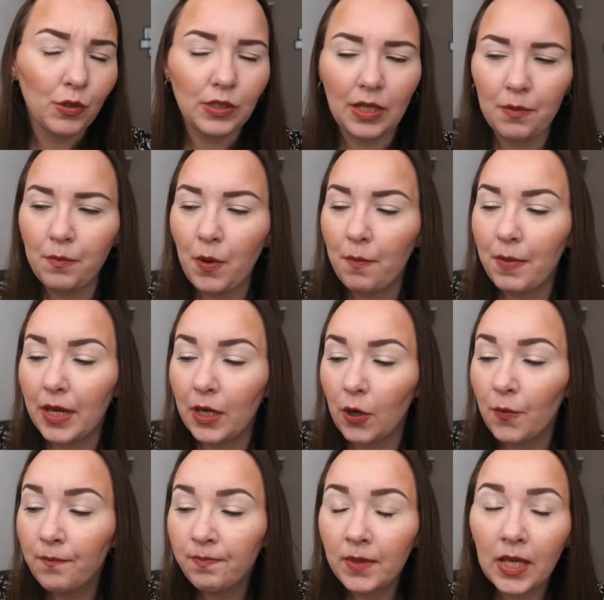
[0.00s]
tiempo, pero
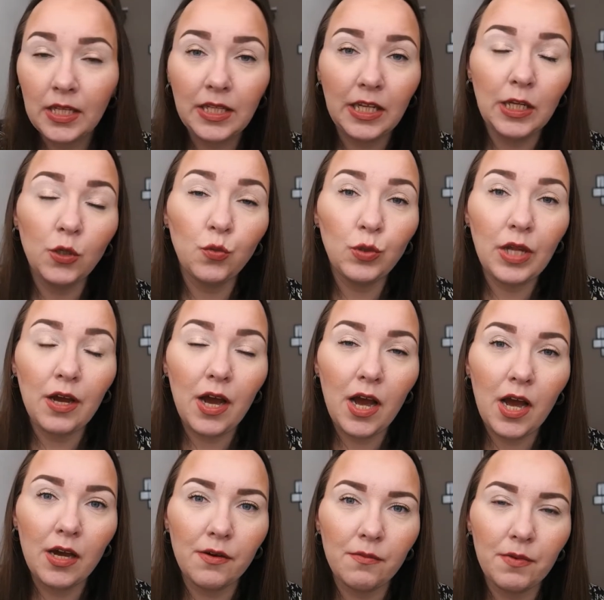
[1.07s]
tienen una
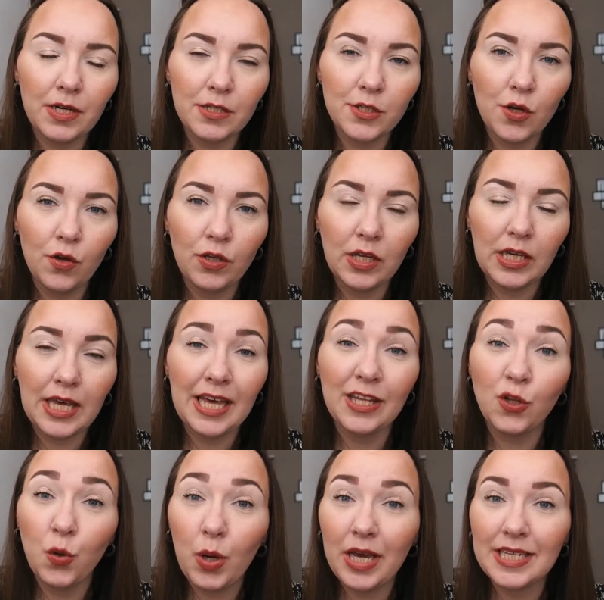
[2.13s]
ah, versión que
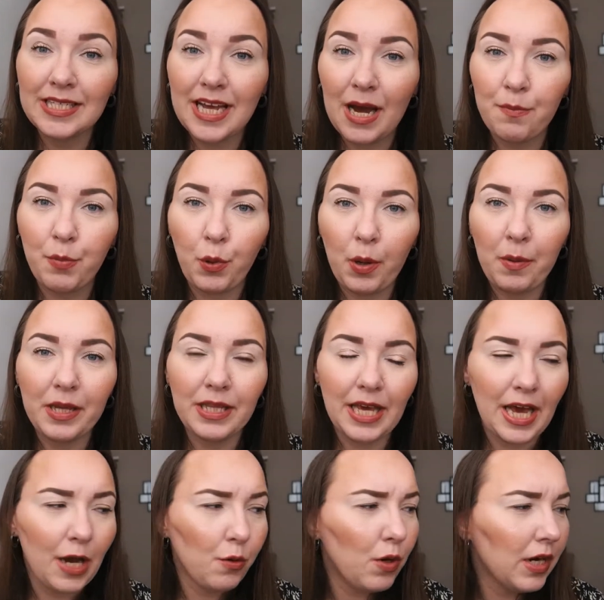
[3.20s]
no es a prueba de
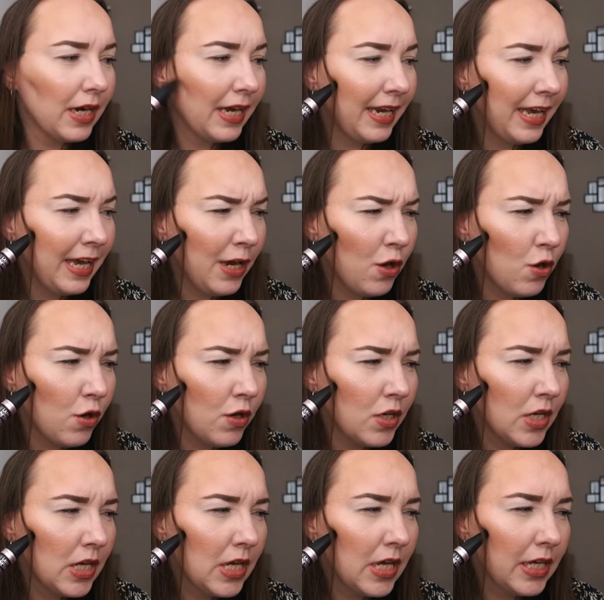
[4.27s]
agua, creo...
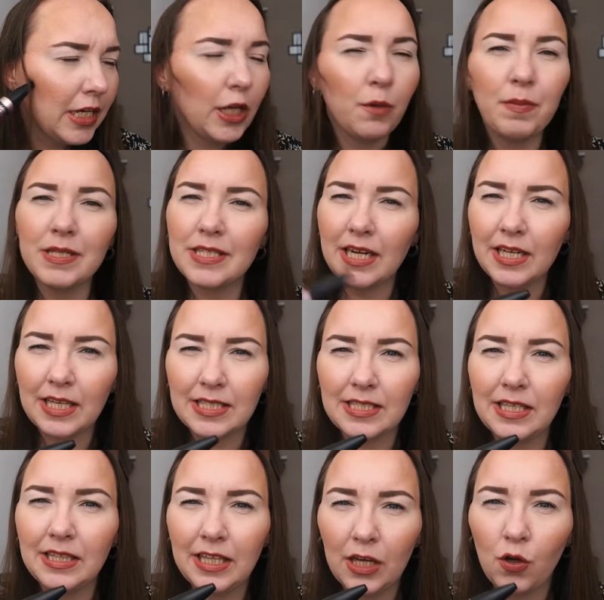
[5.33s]
Quiero pensar que
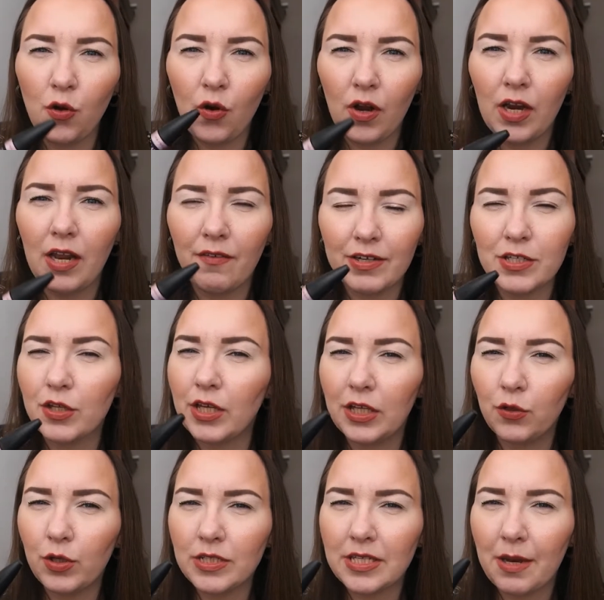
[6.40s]
sí tengo la versión que
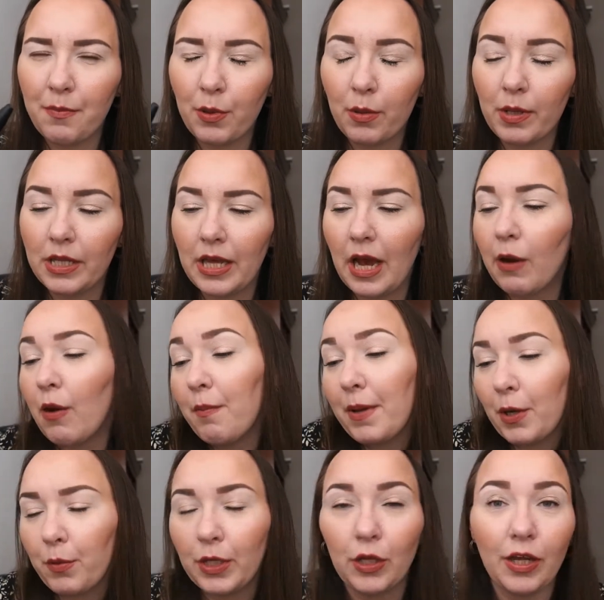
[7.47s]
no es a prueba de agua,
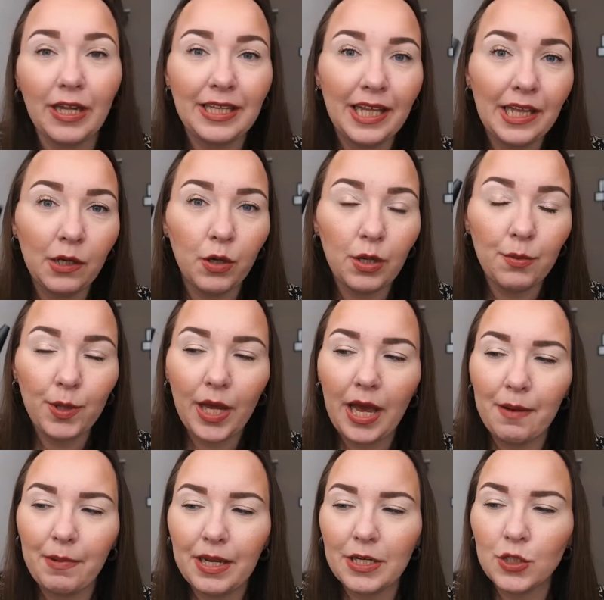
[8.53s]
pero bueno, el día de hoy voy a
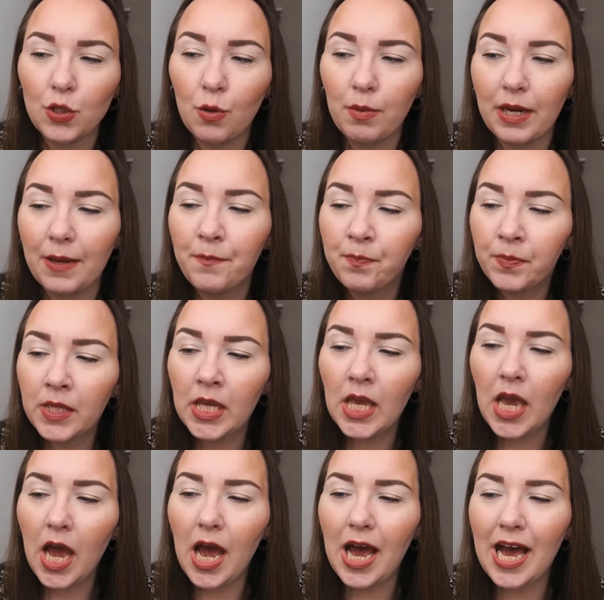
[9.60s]
hablar sobre,
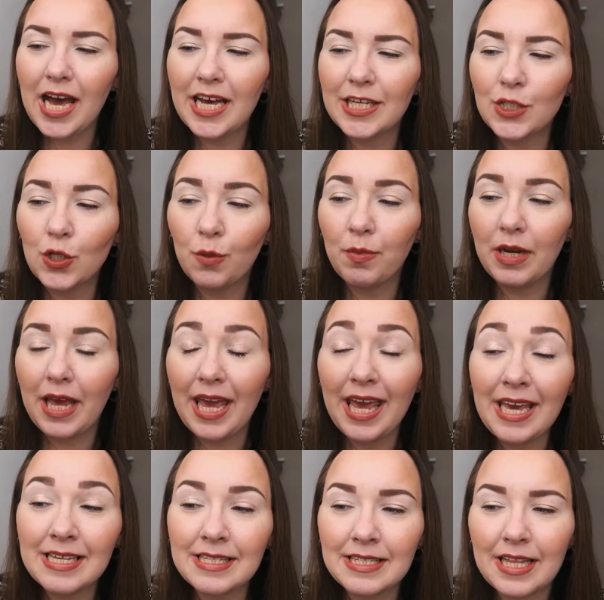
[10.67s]
ah,
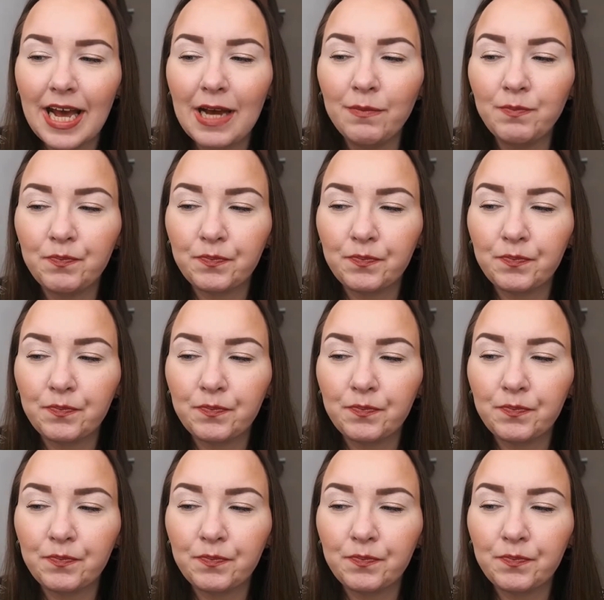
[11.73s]
sobre esta